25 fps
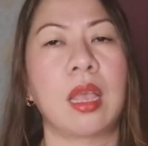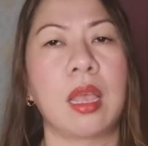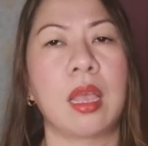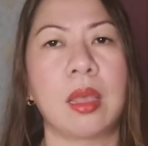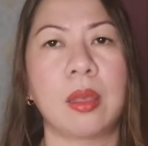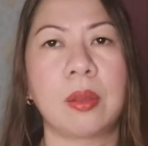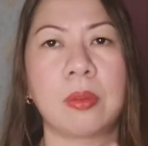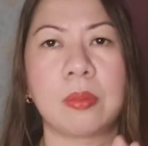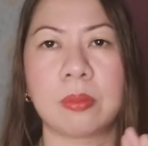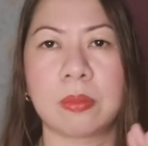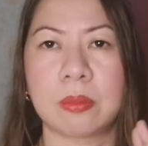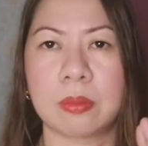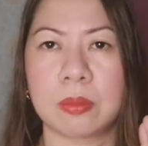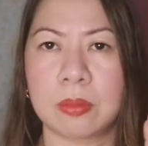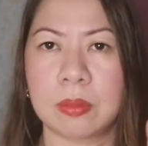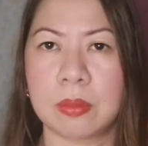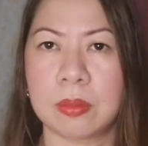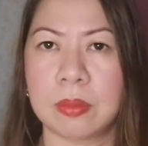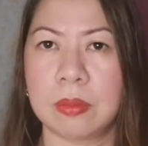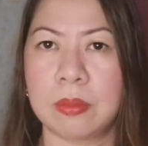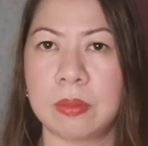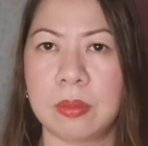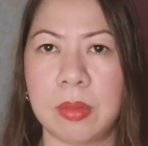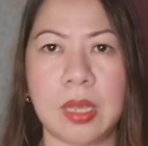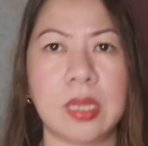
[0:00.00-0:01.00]
Um,
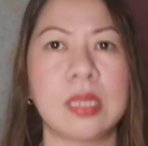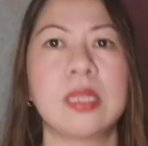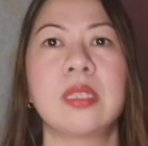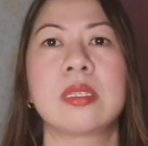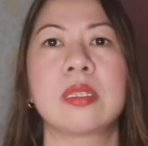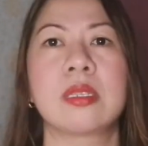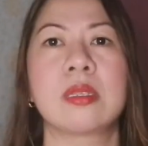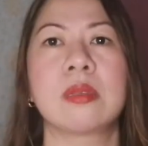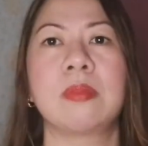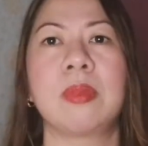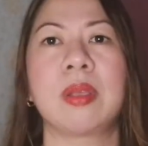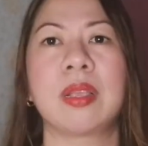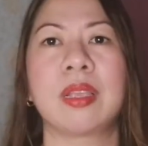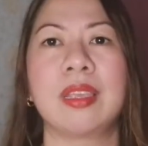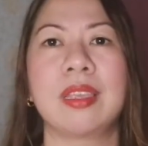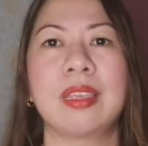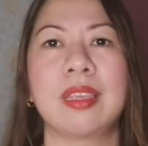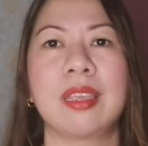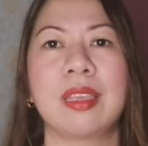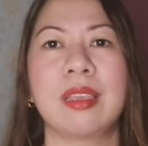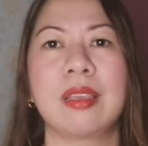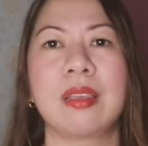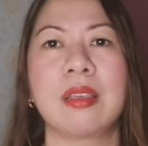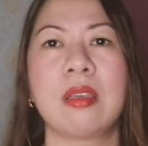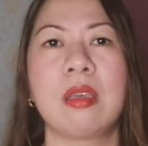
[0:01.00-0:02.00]
mas
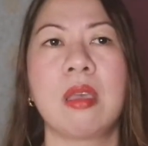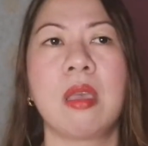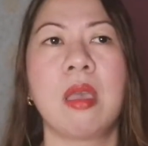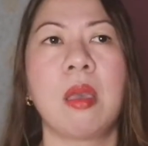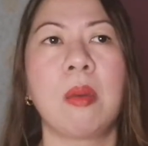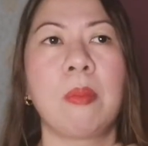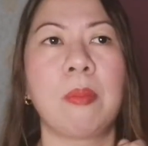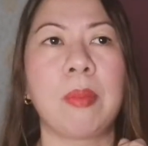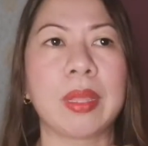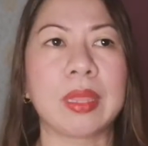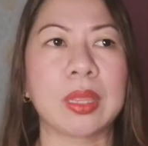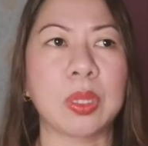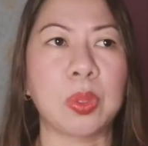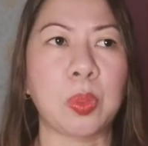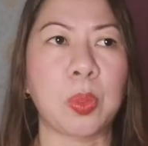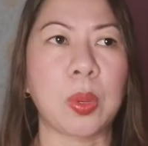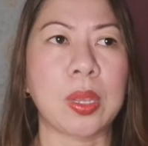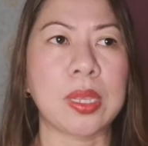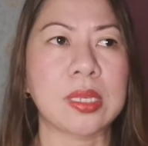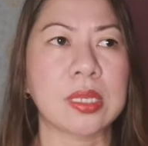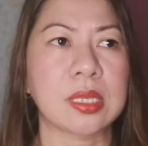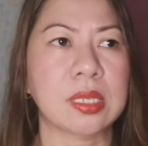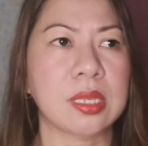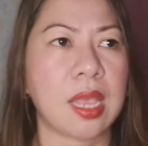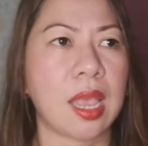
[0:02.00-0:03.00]
magiging
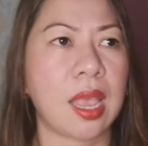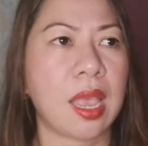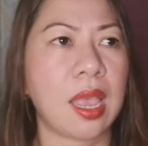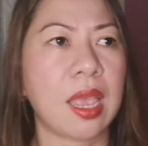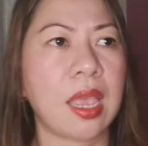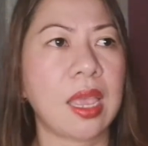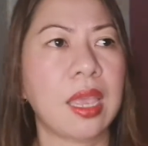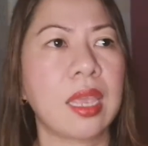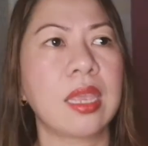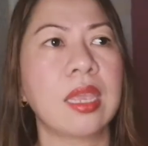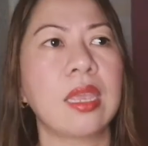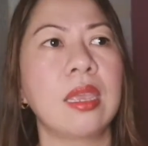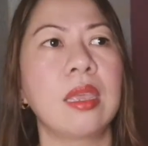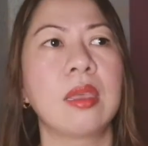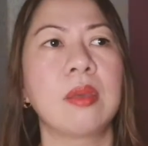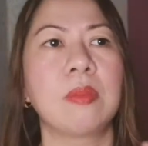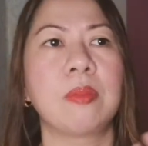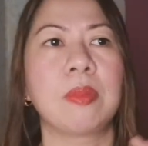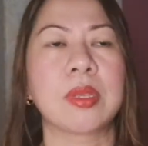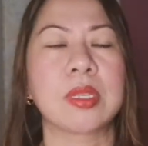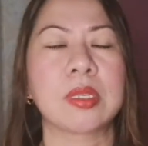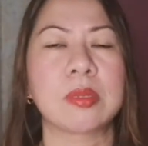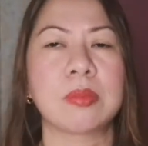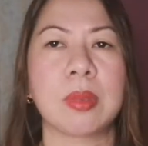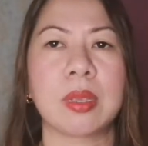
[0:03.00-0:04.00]
matiwasay,
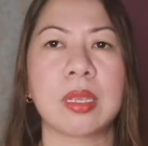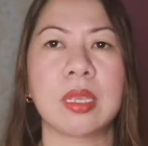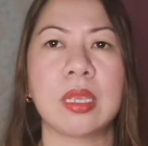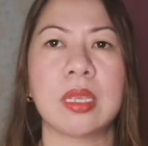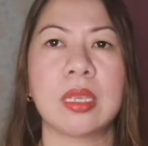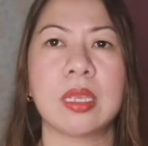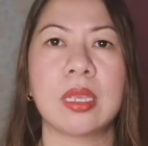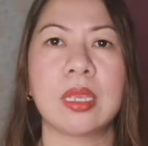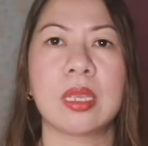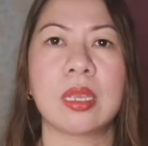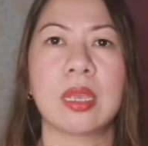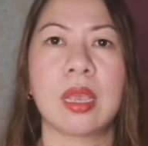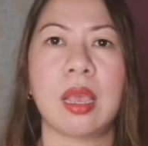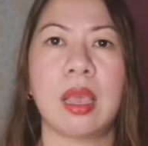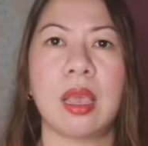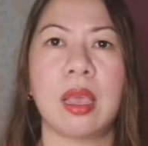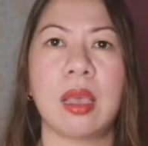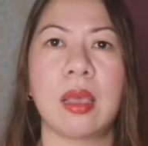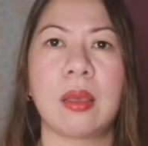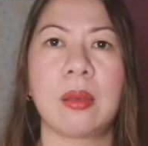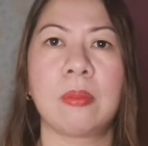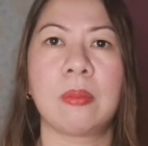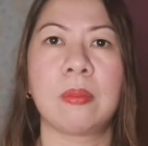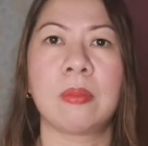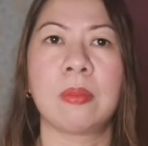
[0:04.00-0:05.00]
mas magiging
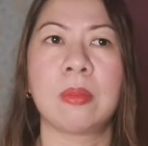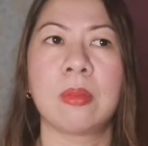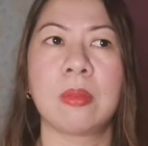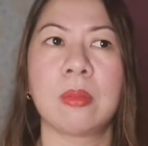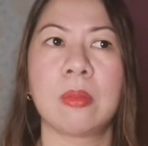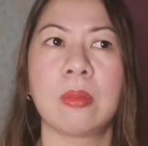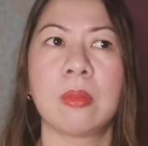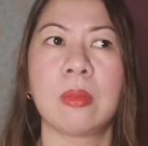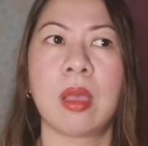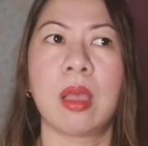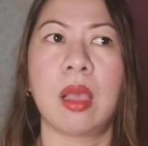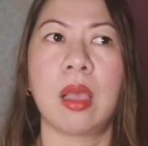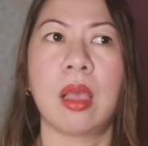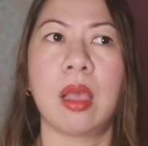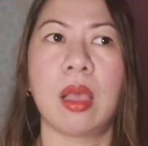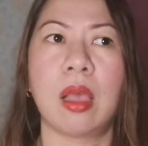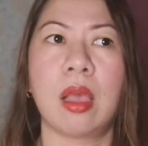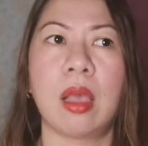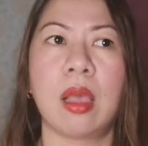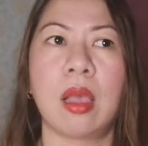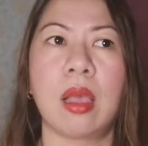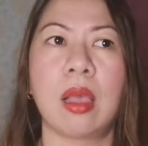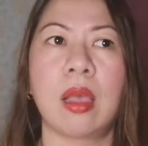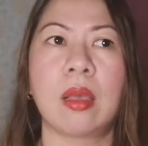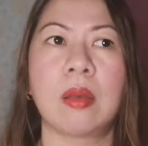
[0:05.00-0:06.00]
um,
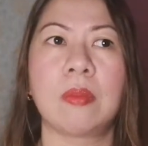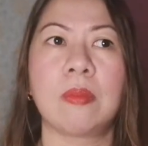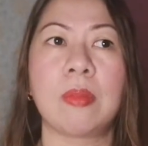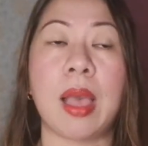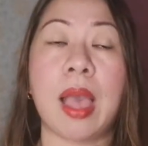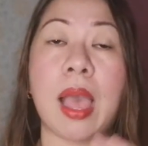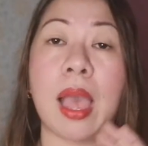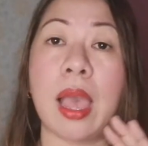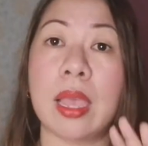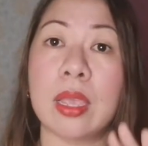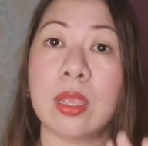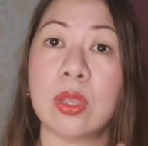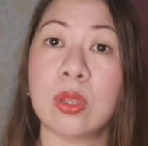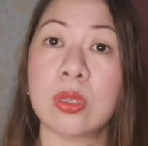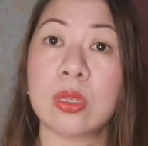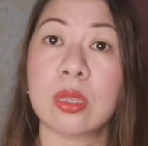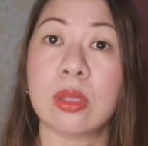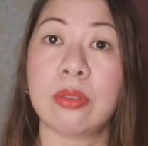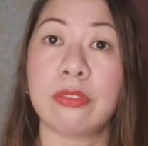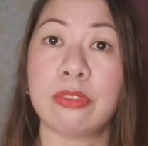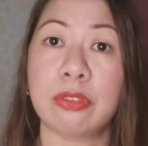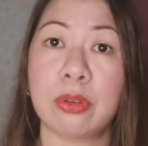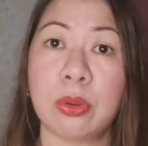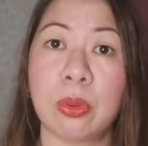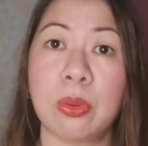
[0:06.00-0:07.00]
uh, maayos
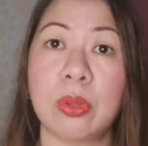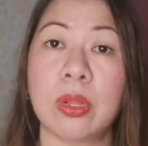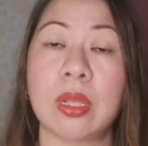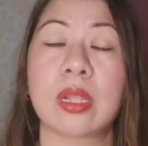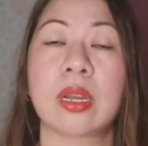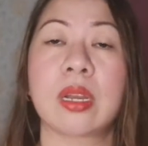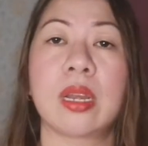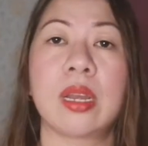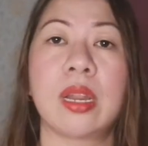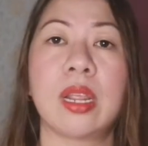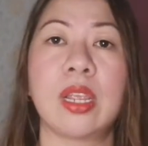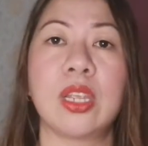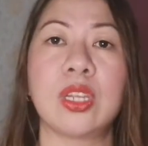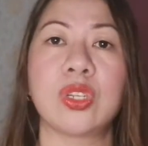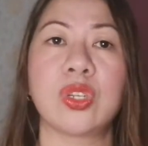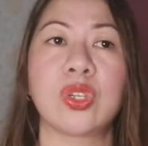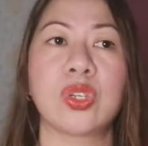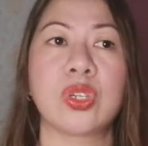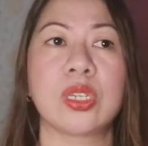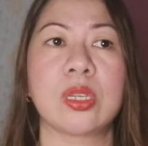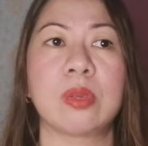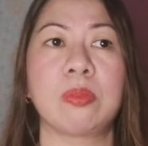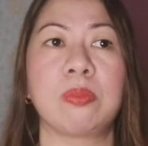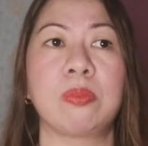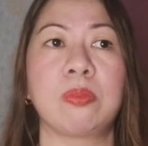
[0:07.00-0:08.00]
ang flow ng
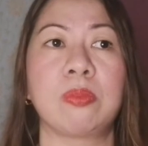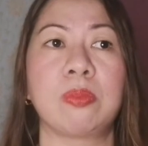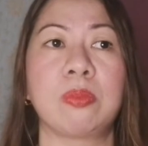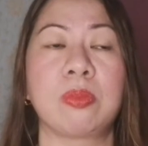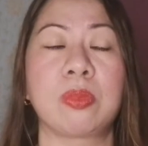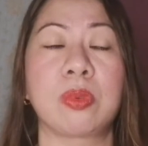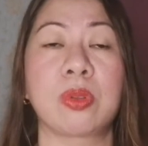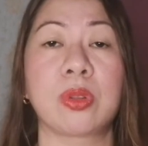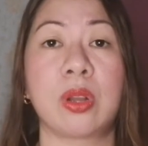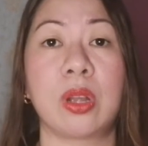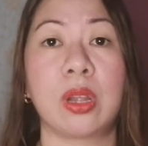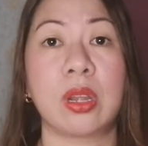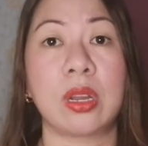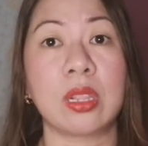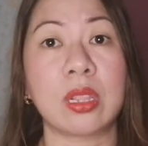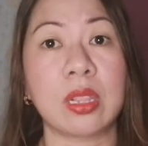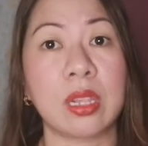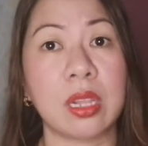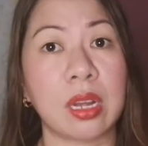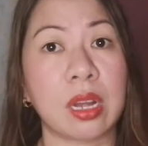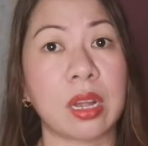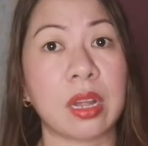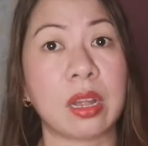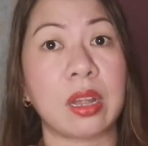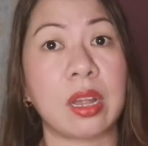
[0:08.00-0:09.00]
relationship current
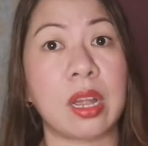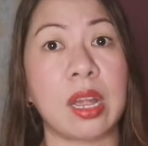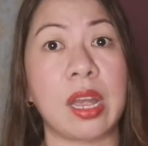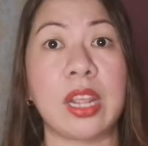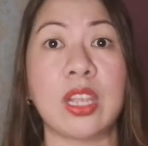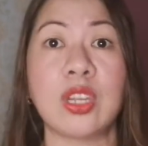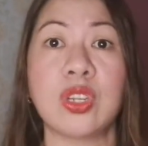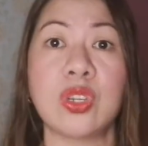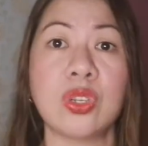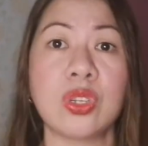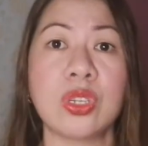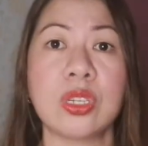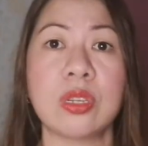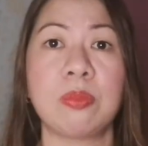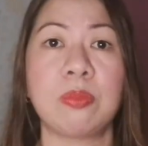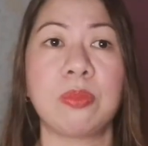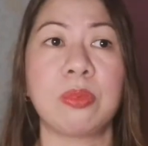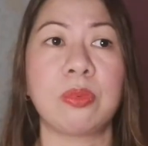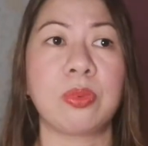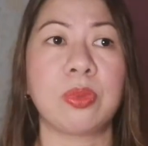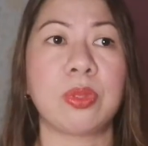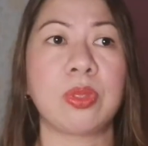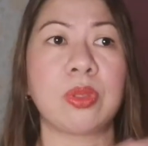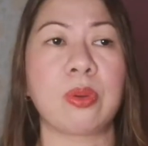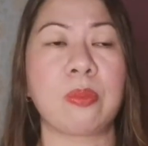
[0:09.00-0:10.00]
relationship
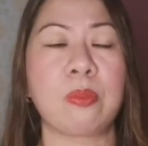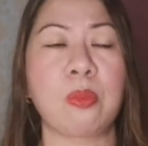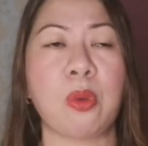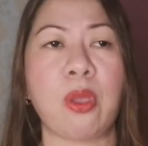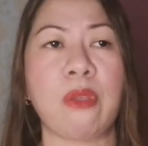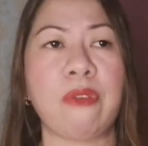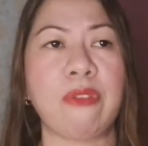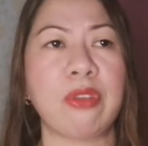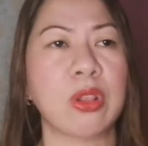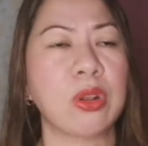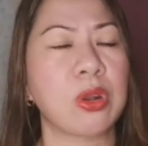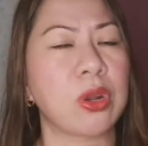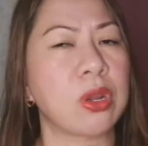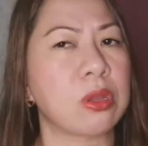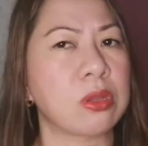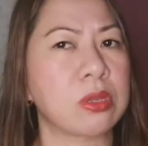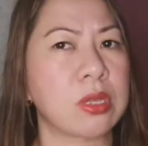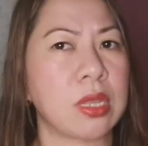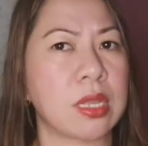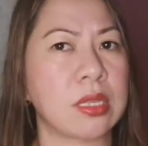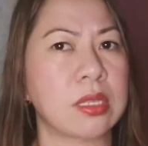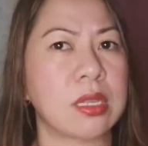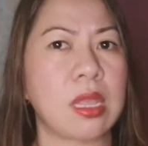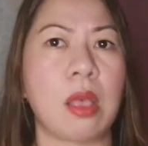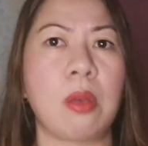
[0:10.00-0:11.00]
mo with your boyfriend or
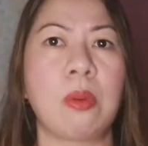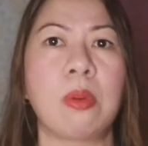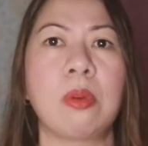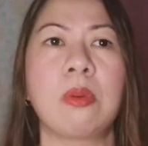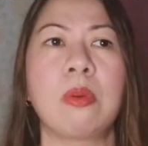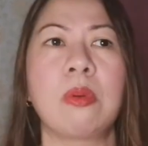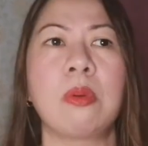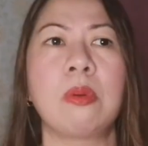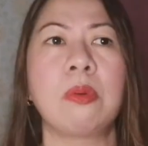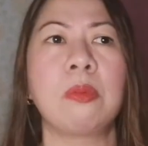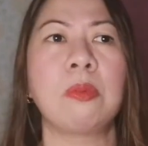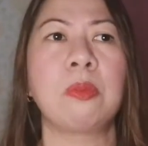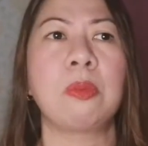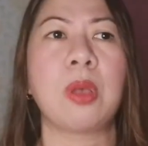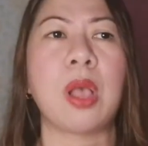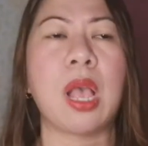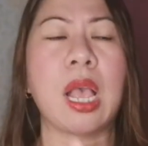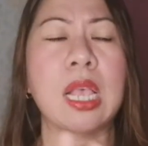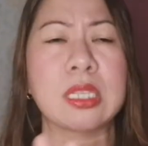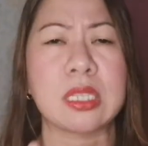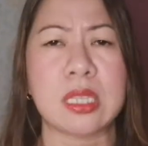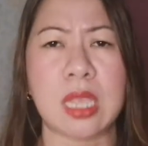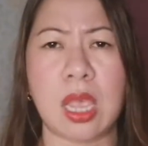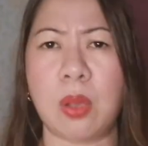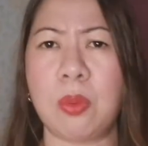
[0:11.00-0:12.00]
sa asawa mo,
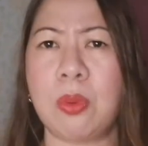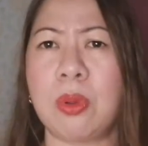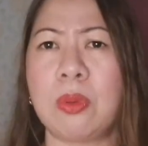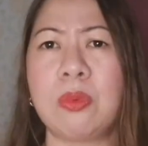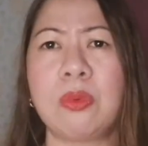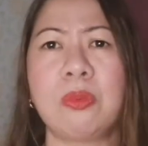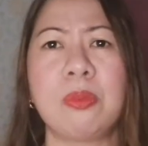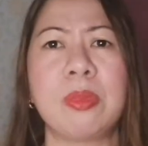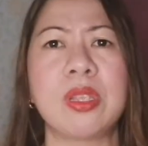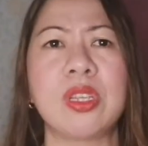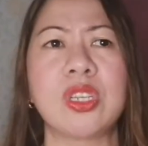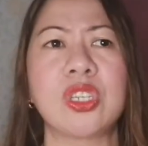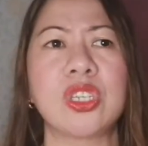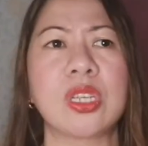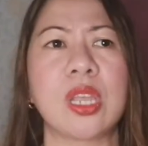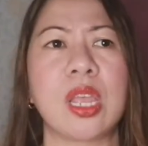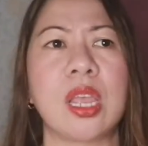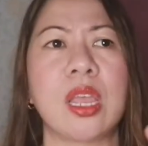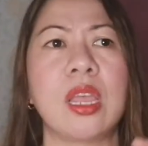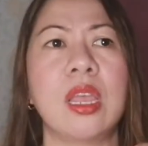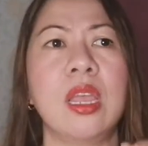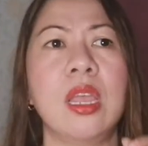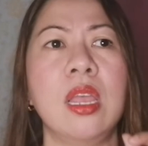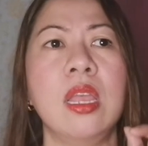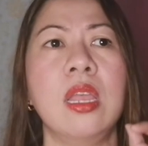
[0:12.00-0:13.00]
asawa mo man
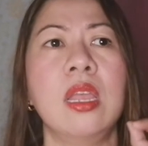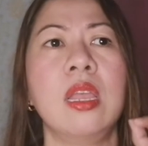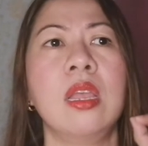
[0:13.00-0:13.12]
siya,